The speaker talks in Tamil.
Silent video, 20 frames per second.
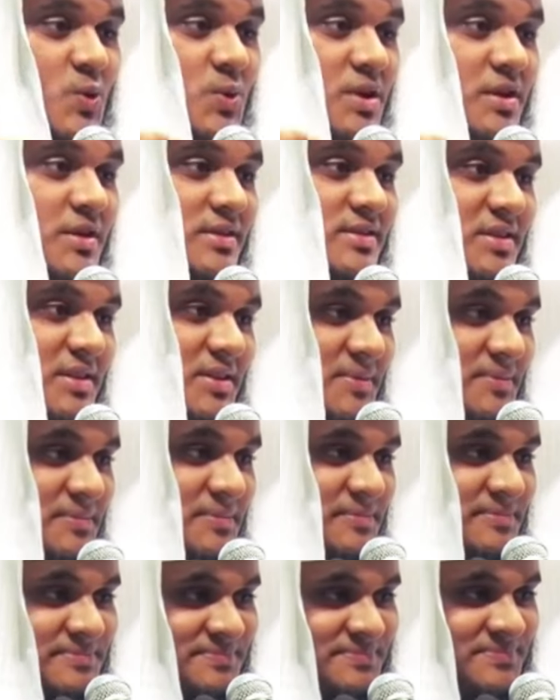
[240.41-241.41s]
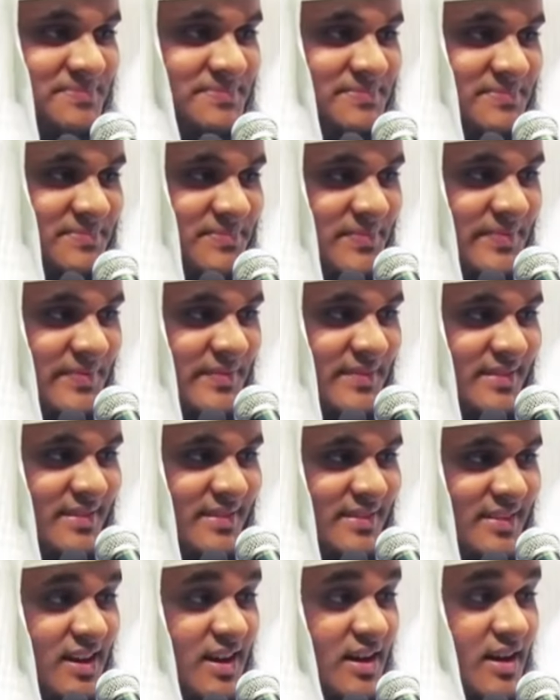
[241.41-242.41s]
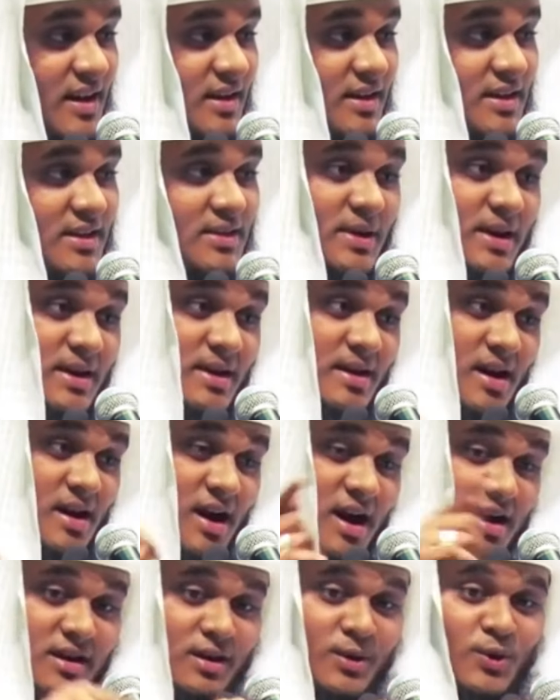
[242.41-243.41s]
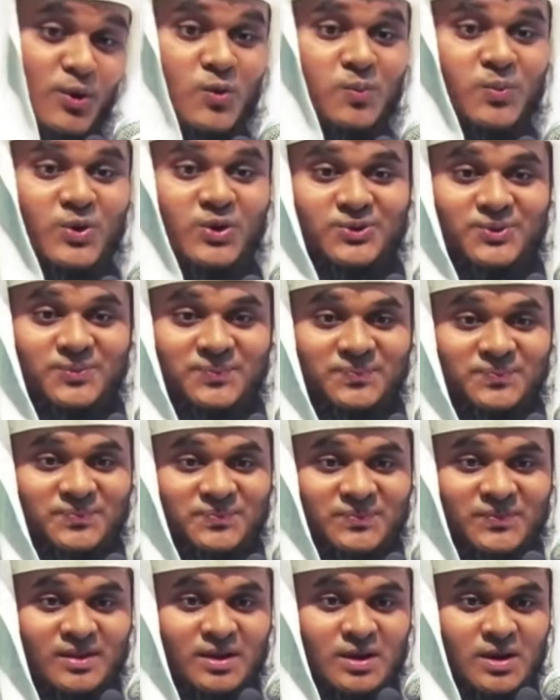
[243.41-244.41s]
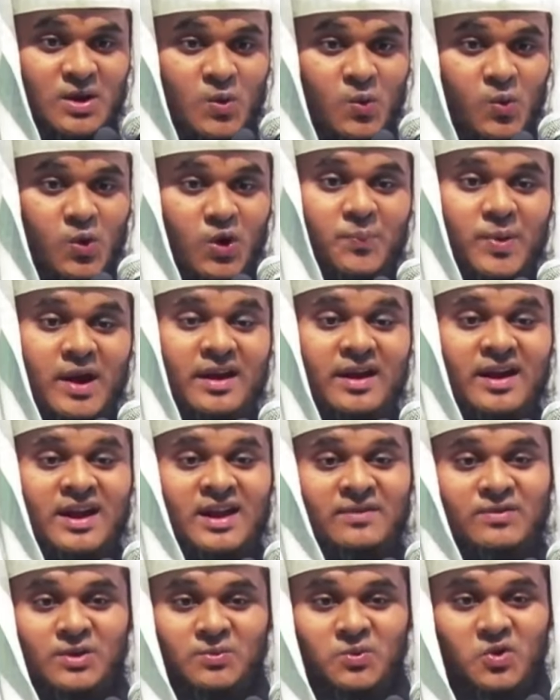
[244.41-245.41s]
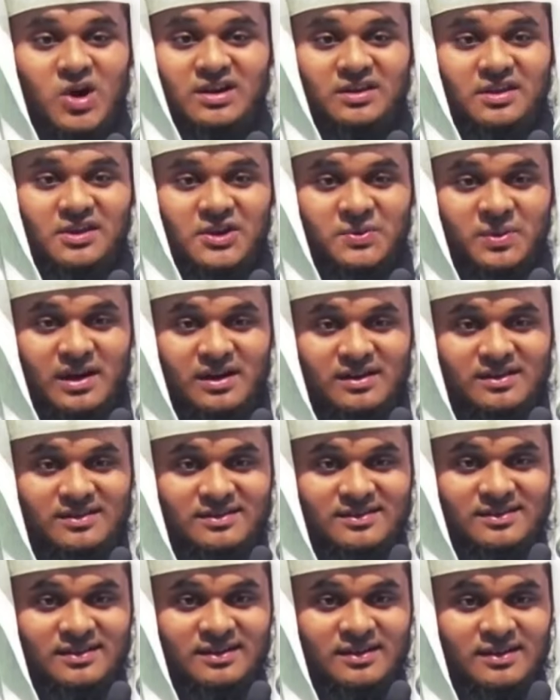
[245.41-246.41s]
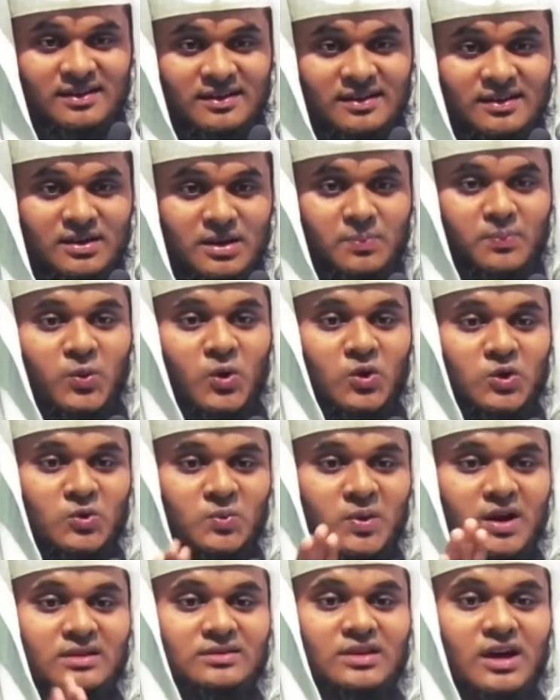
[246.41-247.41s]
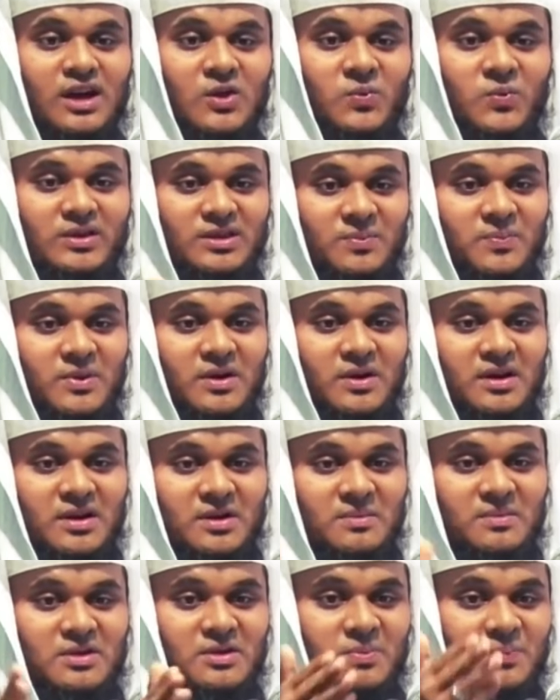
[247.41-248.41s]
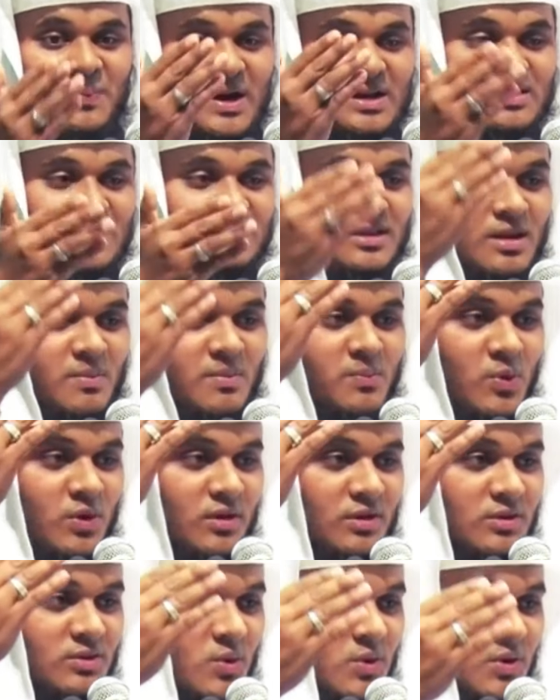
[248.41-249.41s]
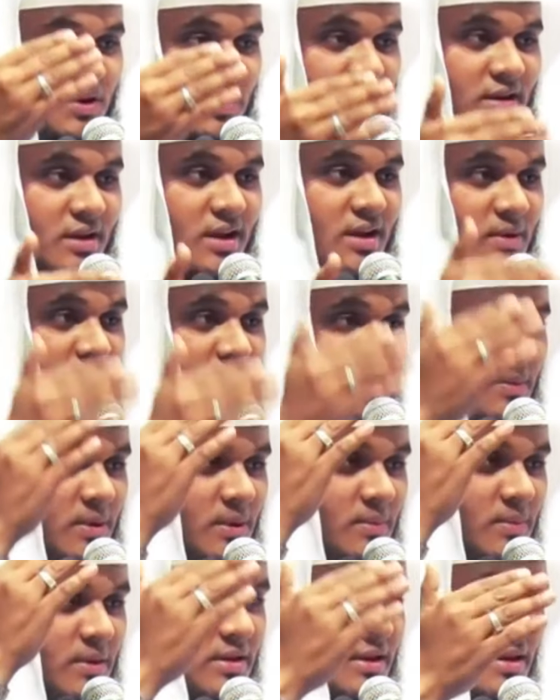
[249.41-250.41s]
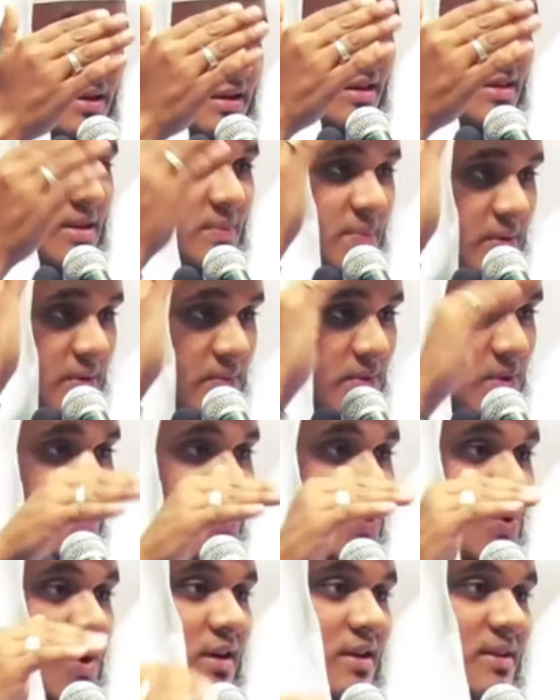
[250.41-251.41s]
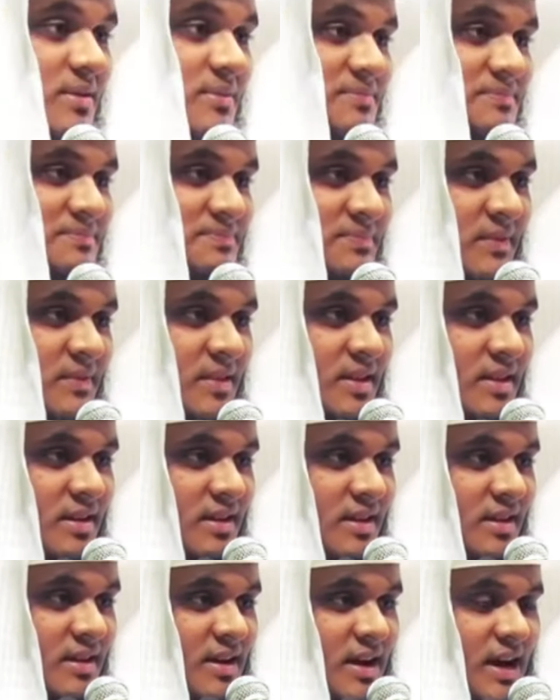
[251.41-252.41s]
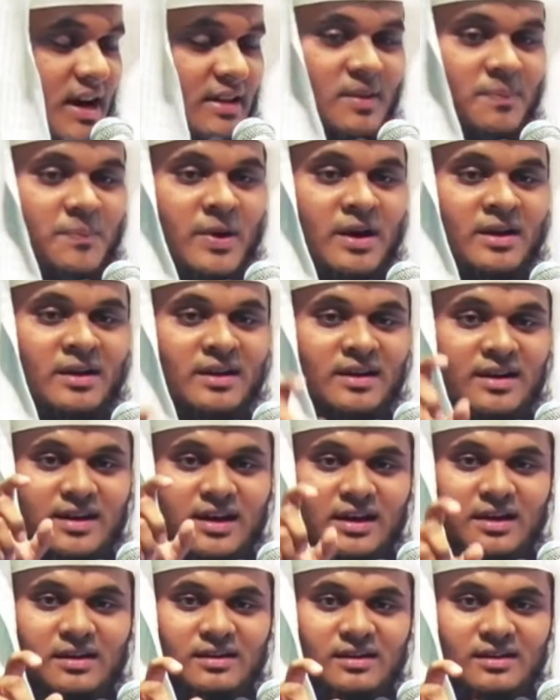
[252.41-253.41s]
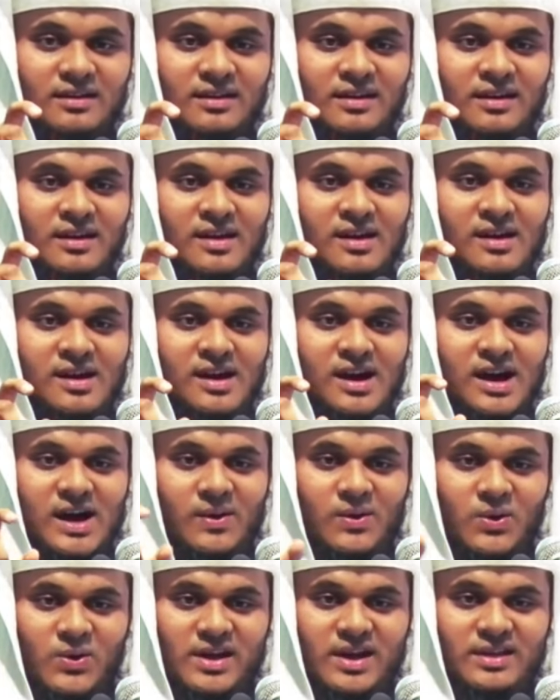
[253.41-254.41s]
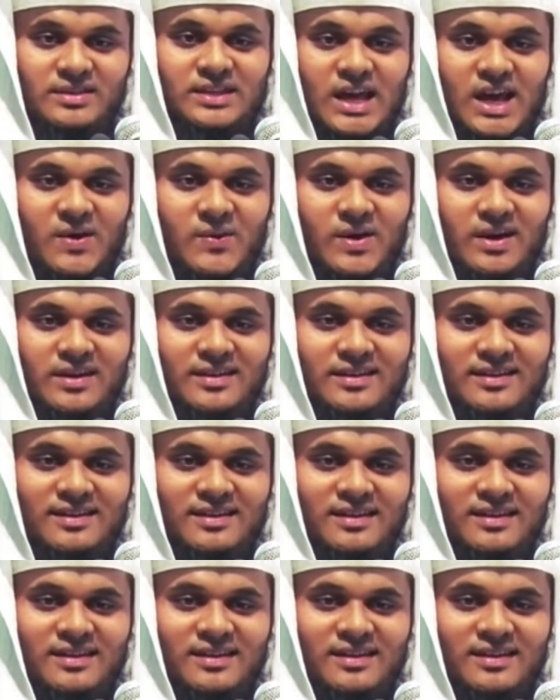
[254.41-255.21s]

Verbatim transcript: கொண்டு இருக்கிறது ஆனால் இது ஆண்களுக்கும் பொருந்தும் ஒரு பெண் என்ன விரும்புவாள் தெரியுமா எப்போது பார்த்தாலும் அந்த பெண்ணின் மீது பாசத்தை பொழிந்து கொண்டே இருக்க வேண்டும் என்பது என்று அந்த பெண் விரும்புவாள் அந்த பெண்ணுக்கு அவளுடைய தேவை